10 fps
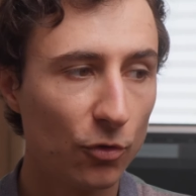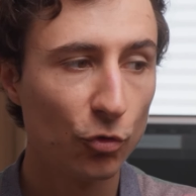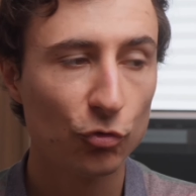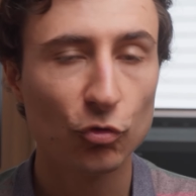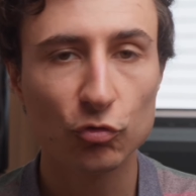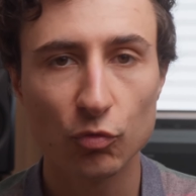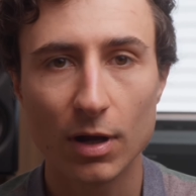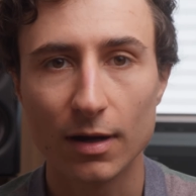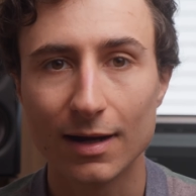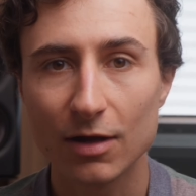Que ce
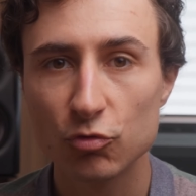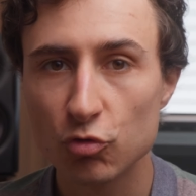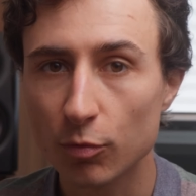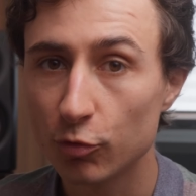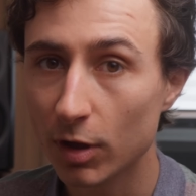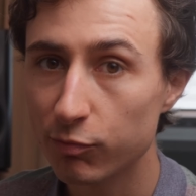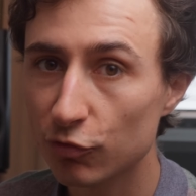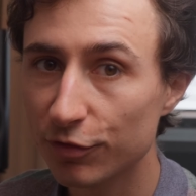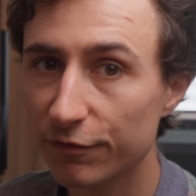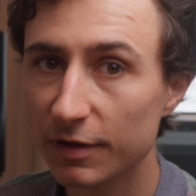soit la courbe de
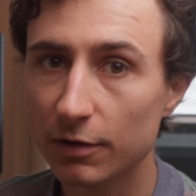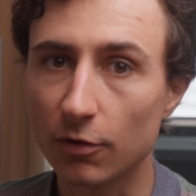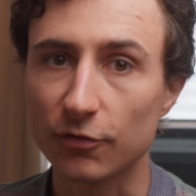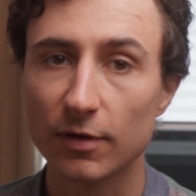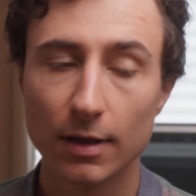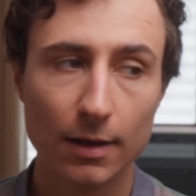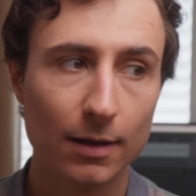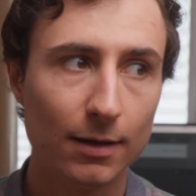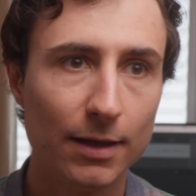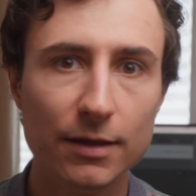réponse en fréquence,
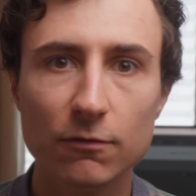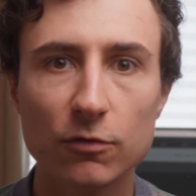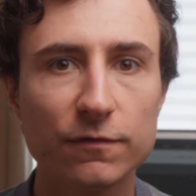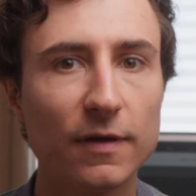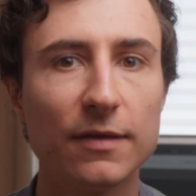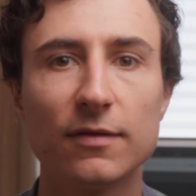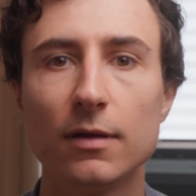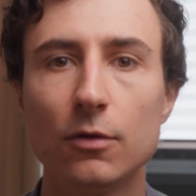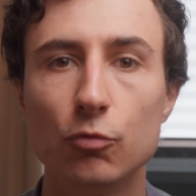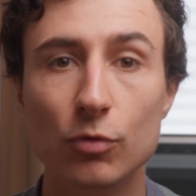les niveaux de phase
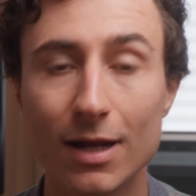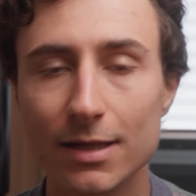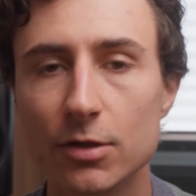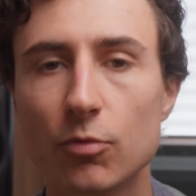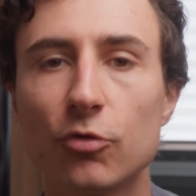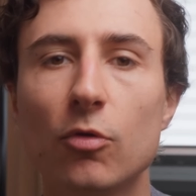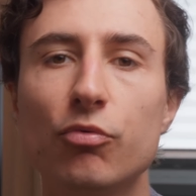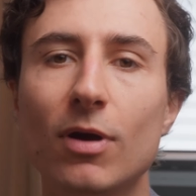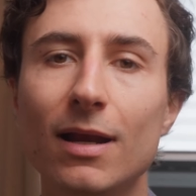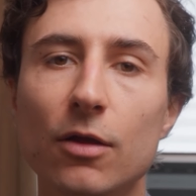ou l'alignement
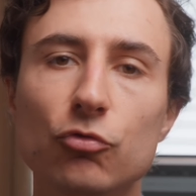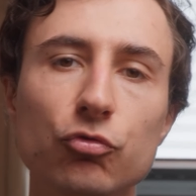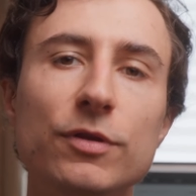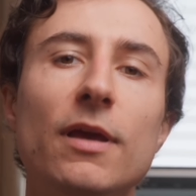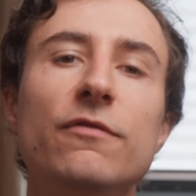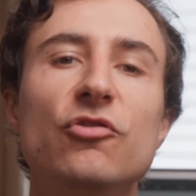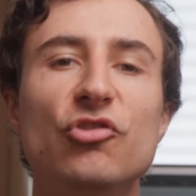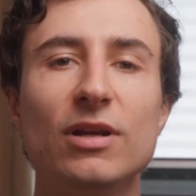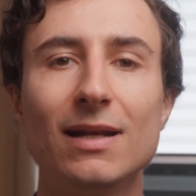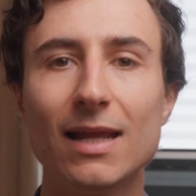temporel, tout est
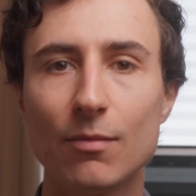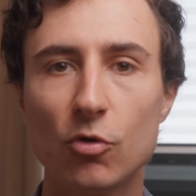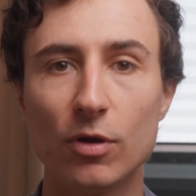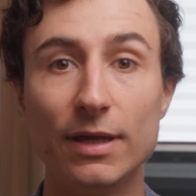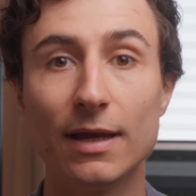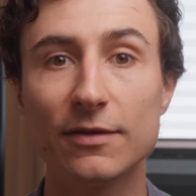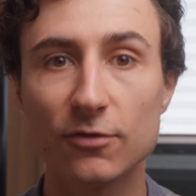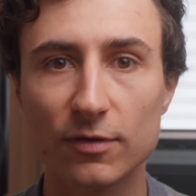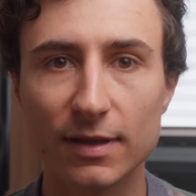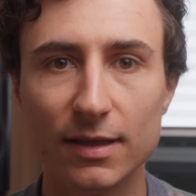affiché clairement et
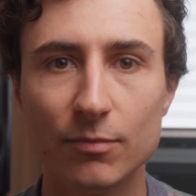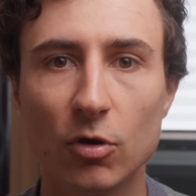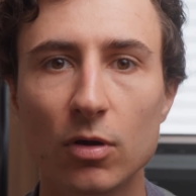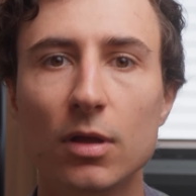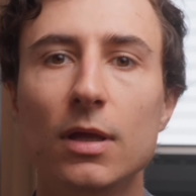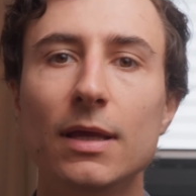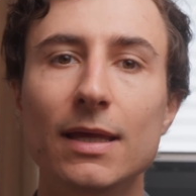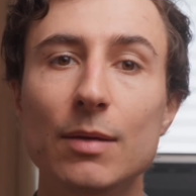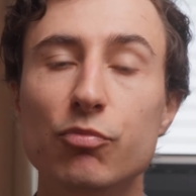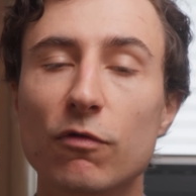instantanément.
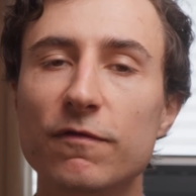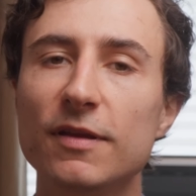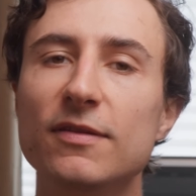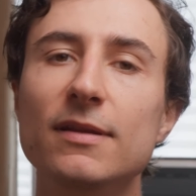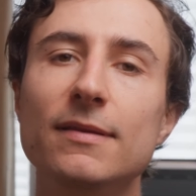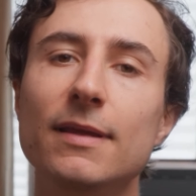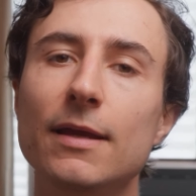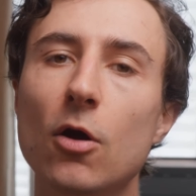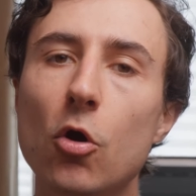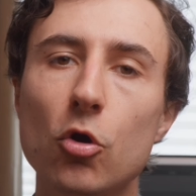Et pour
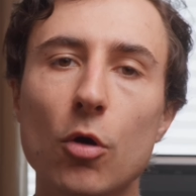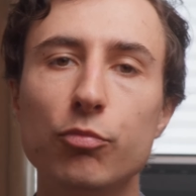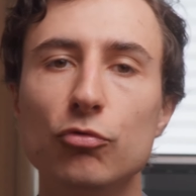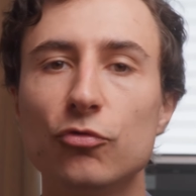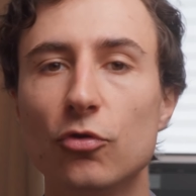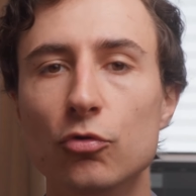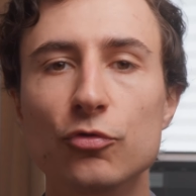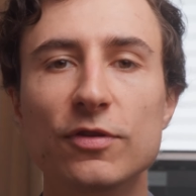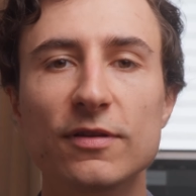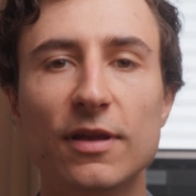faciliter encore plus
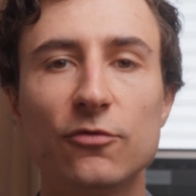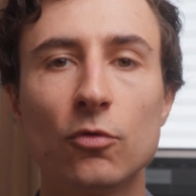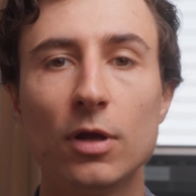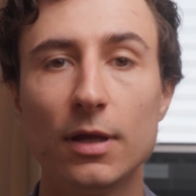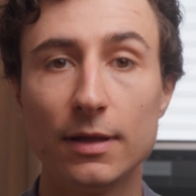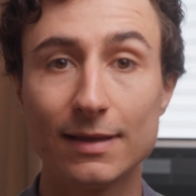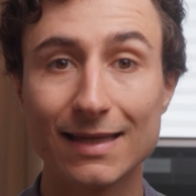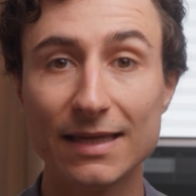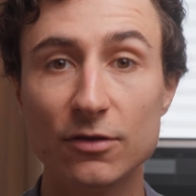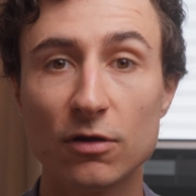l'utilisation,
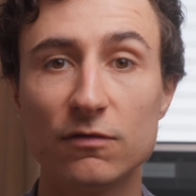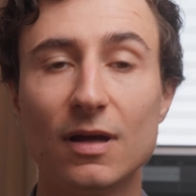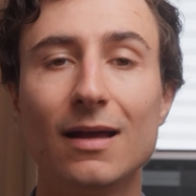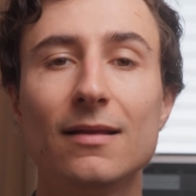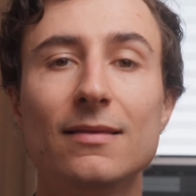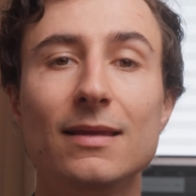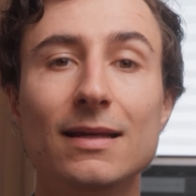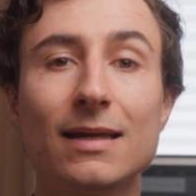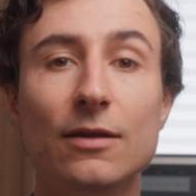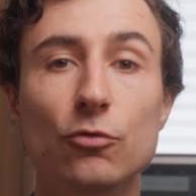Trinov a
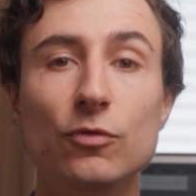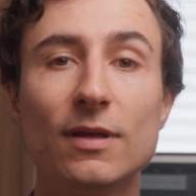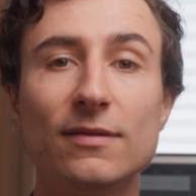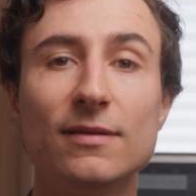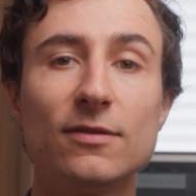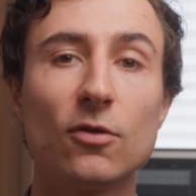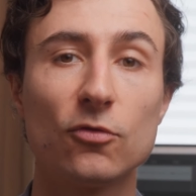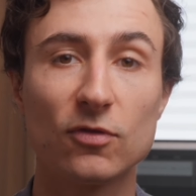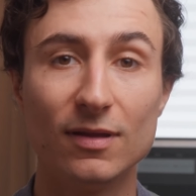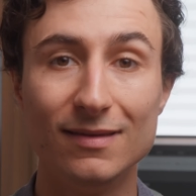intégré une
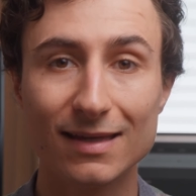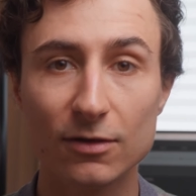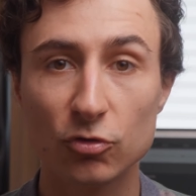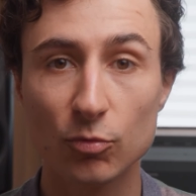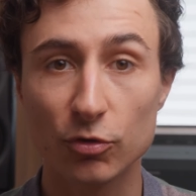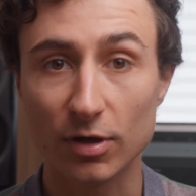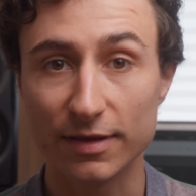assistance directement dans